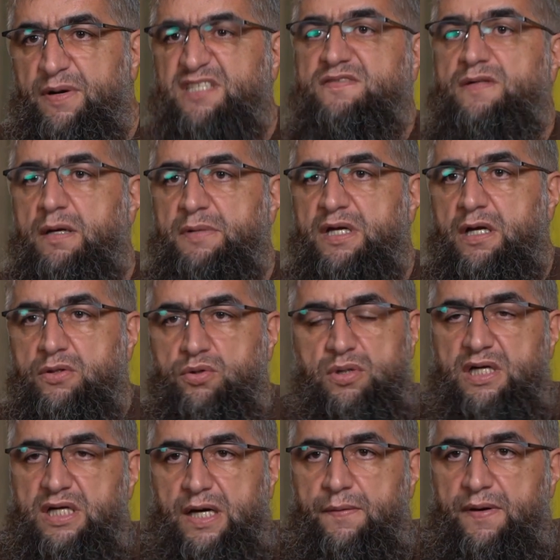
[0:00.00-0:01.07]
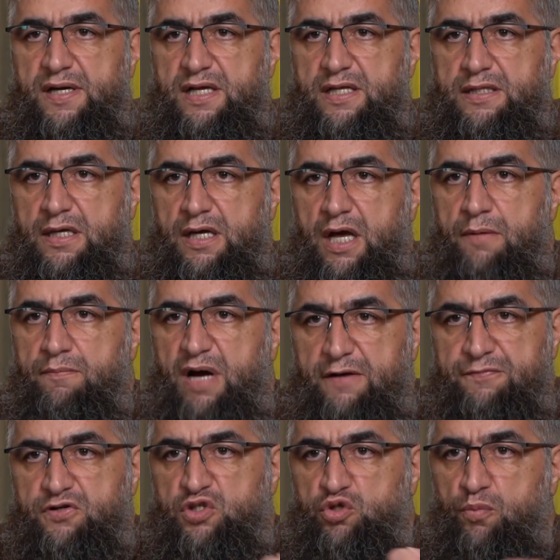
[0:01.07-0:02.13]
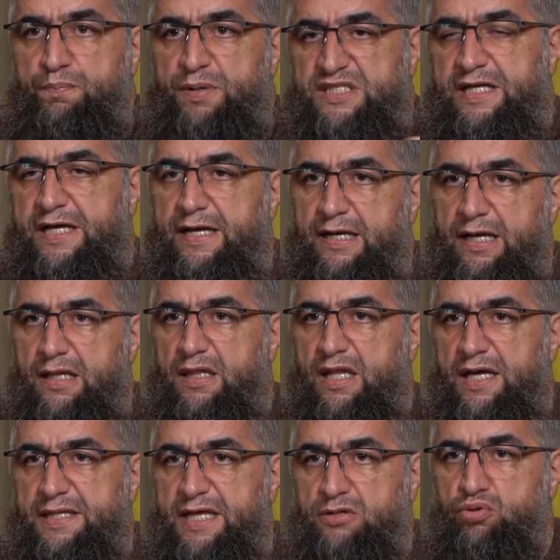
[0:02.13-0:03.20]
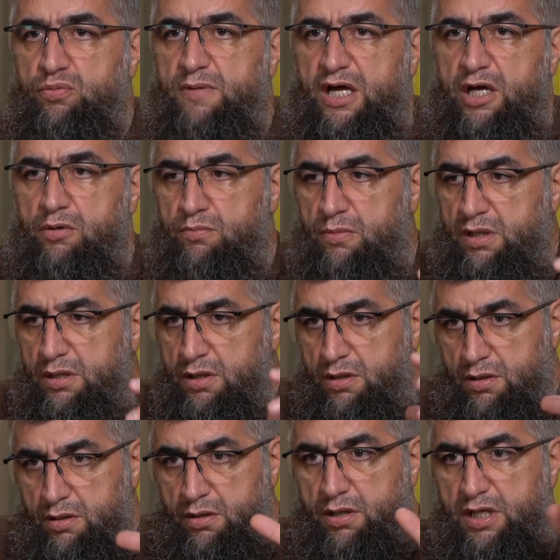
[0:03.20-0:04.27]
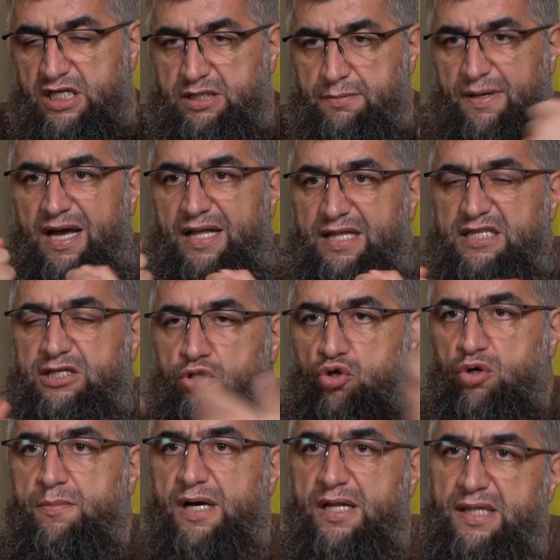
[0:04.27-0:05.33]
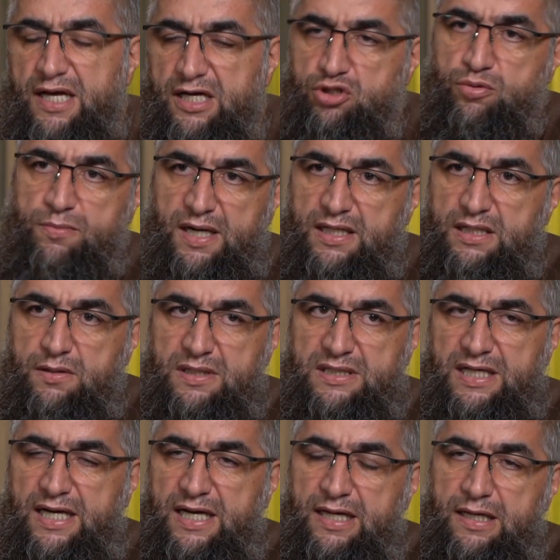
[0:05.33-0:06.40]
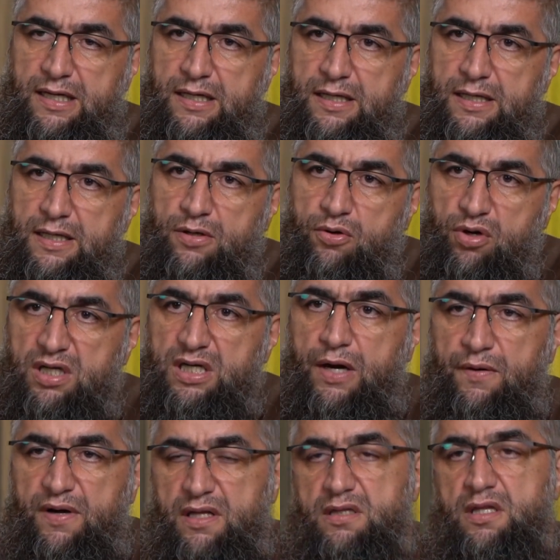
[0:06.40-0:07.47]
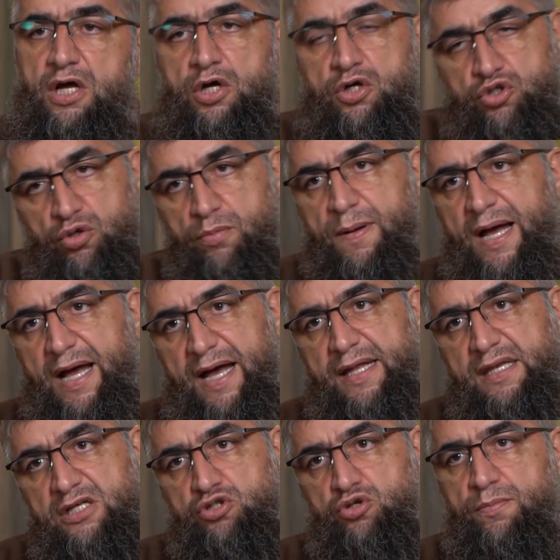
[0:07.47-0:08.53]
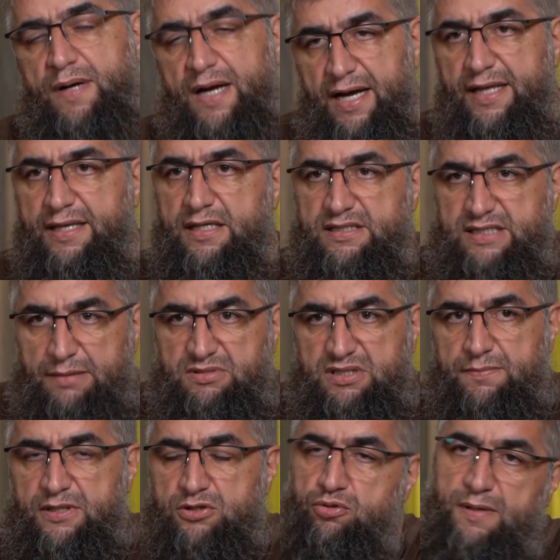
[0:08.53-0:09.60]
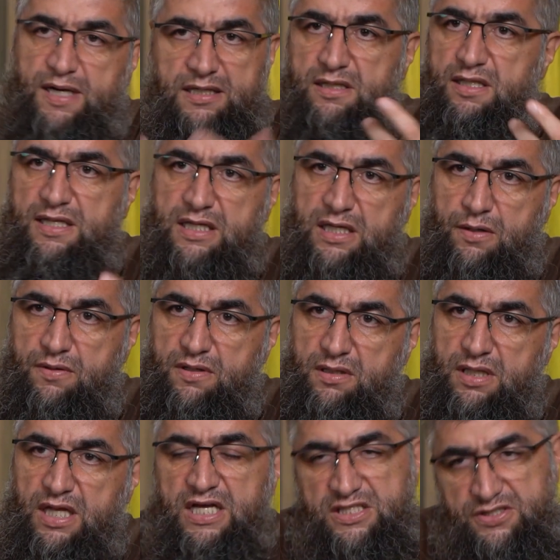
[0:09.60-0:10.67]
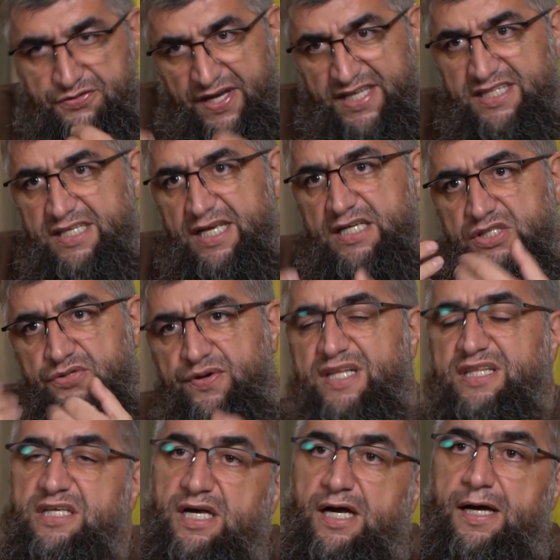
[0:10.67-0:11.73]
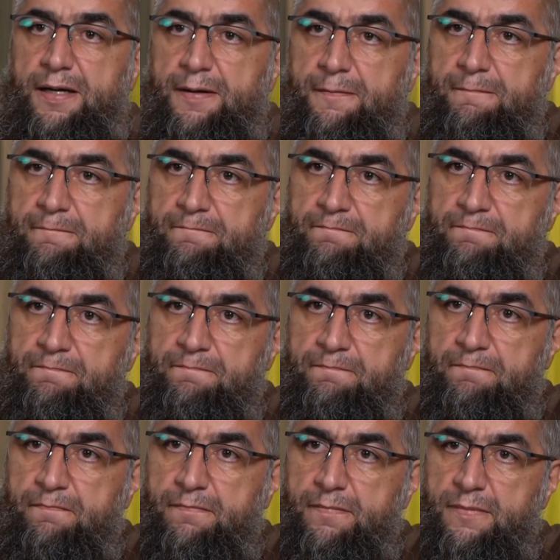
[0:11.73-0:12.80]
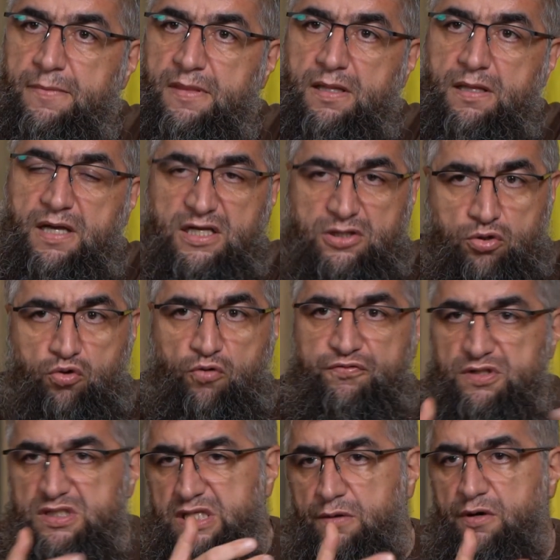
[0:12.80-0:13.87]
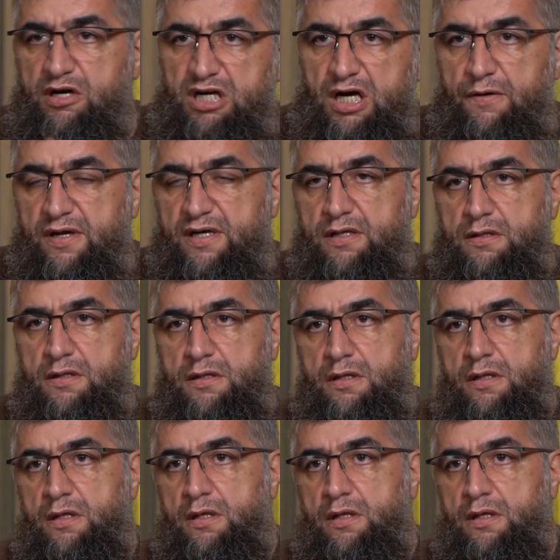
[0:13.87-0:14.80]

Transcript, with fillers: бастами который говорит, «Мафи жуббати илляллах, нету моем этом халате, кроме Аллаха, субханаху ва та'аля». Он говорил, «Субхани, субхани», сам себе субханаллах не говорил, «Свят я, свят я». Это куфр слова он говорил.